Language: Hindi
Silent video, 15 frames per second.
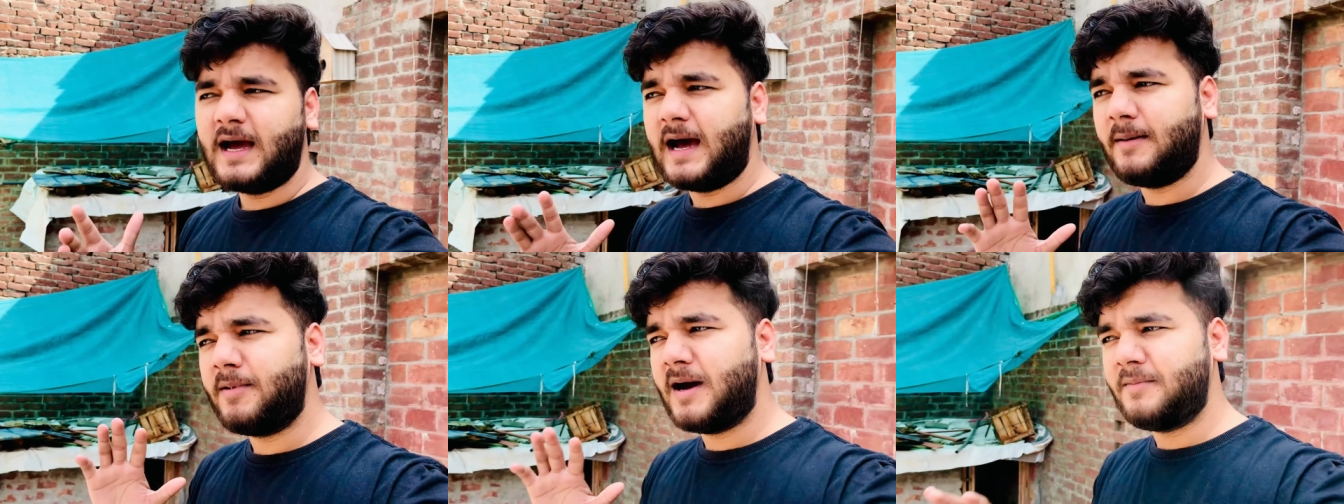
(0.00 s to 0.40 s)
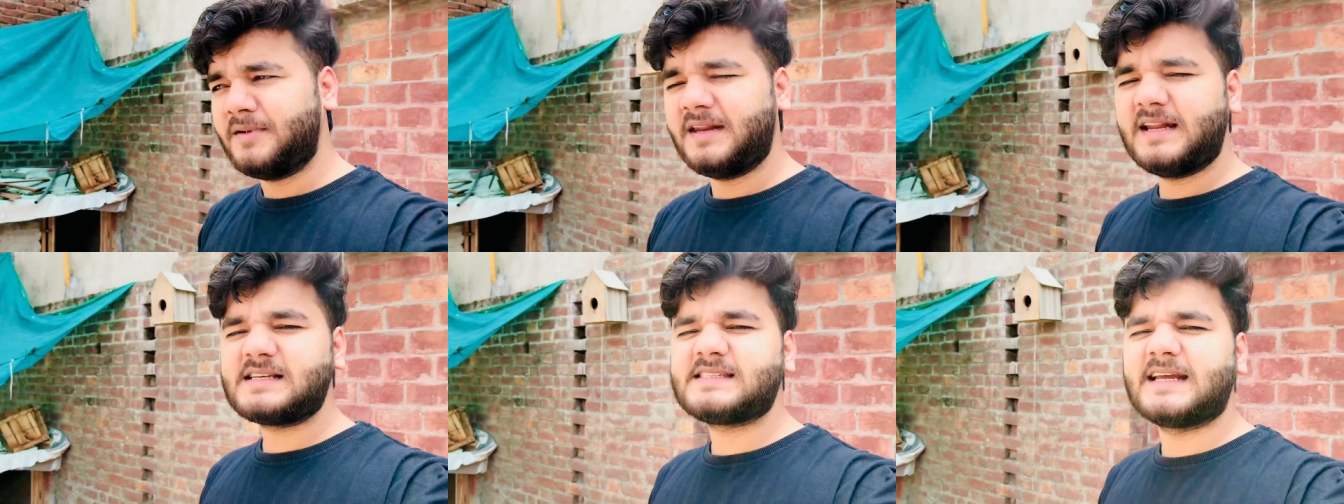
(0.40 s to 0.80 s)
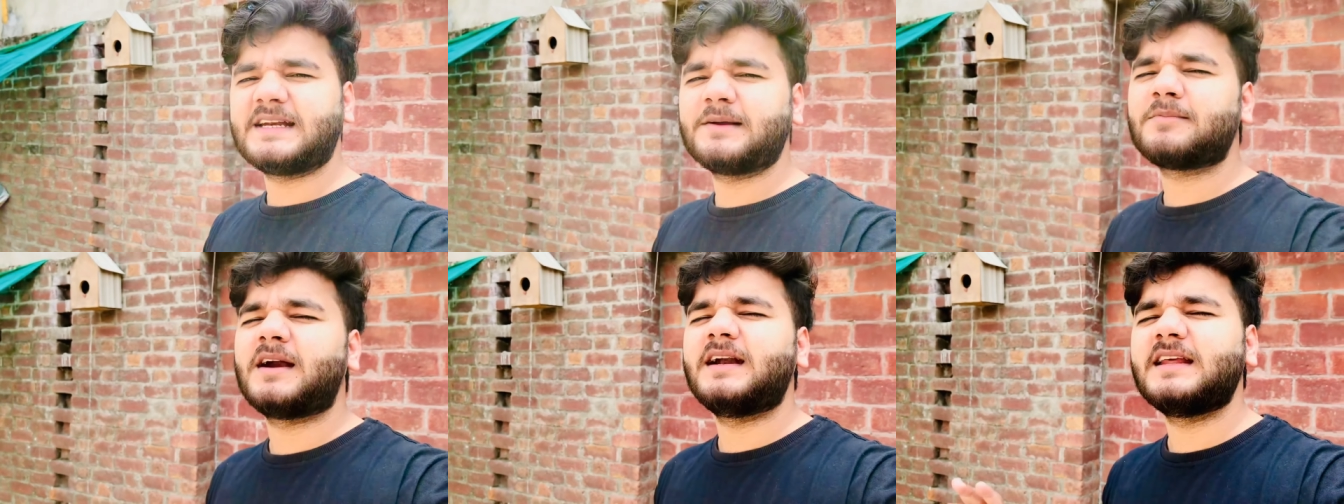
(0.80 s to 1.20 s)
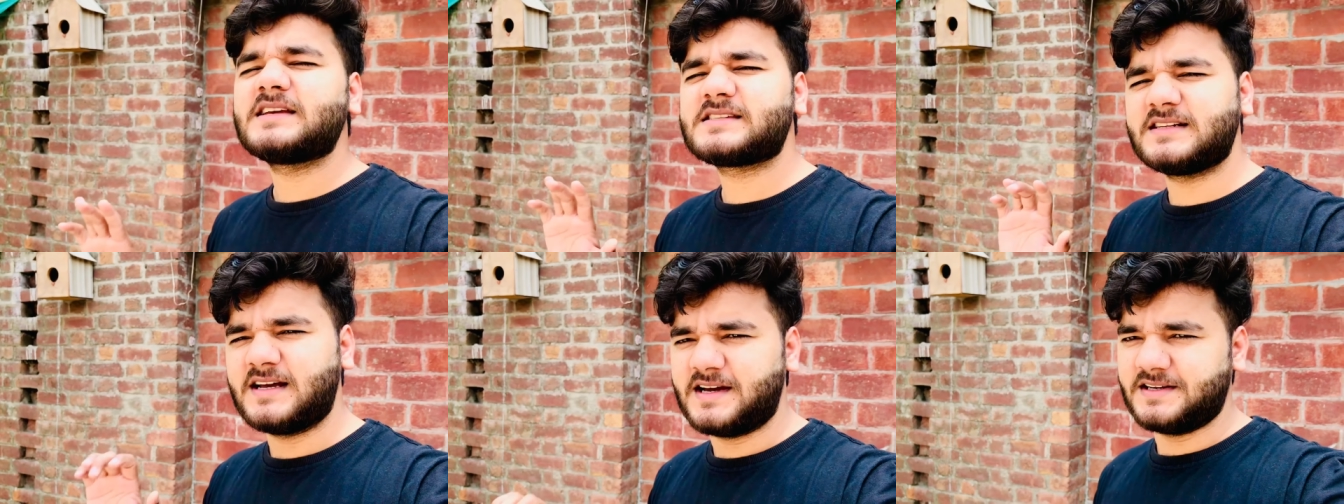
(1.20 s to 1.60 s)
अब हमने ना सेटअप कर लिया
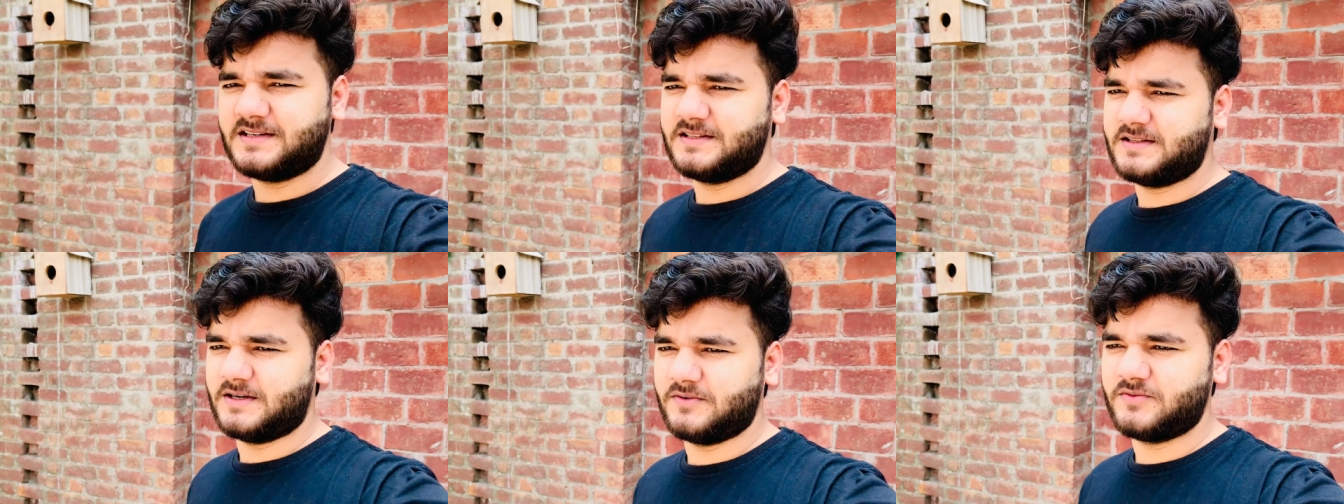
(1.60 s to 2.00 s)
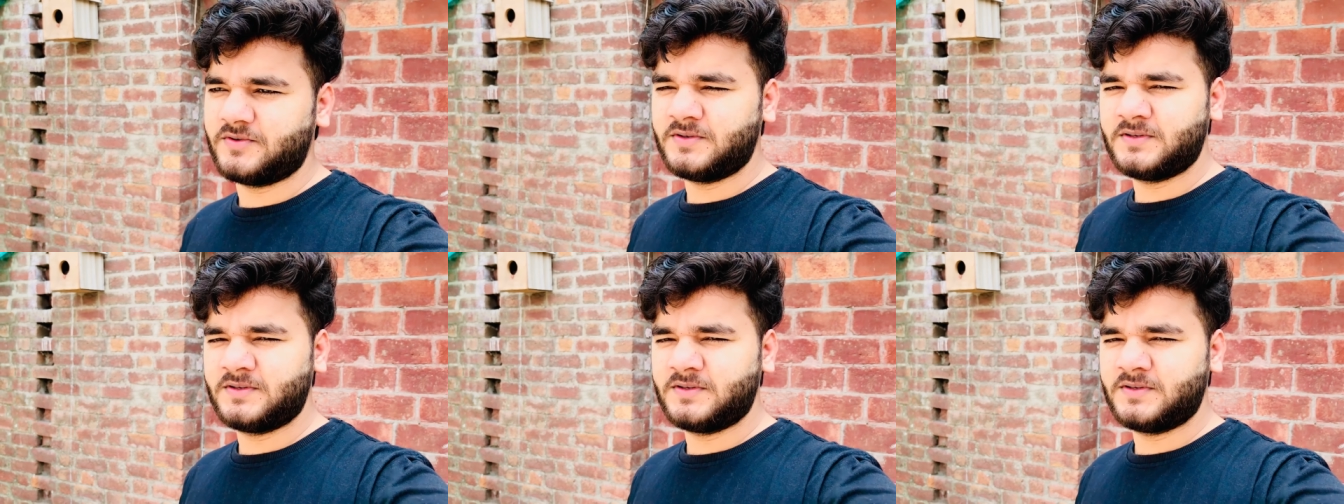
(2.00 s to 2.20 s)
स्नान की तरफ